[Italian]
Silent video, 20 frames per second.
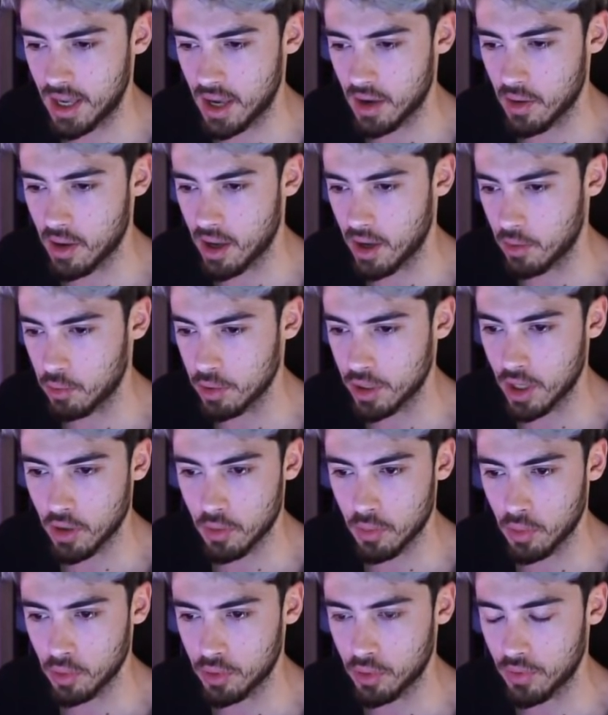a, a, cui tengo
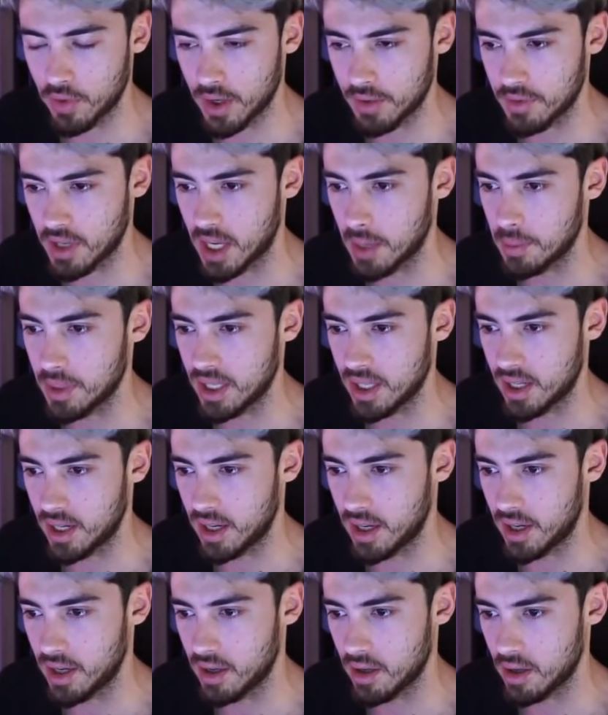molto farvi
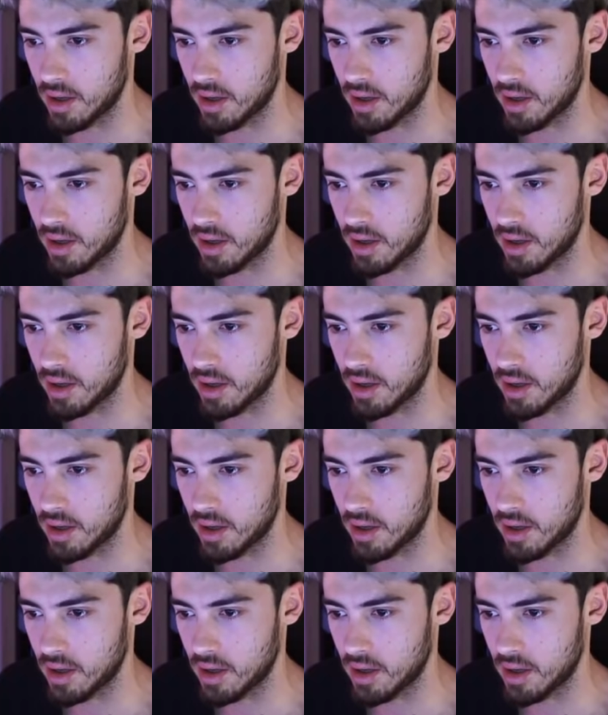capire,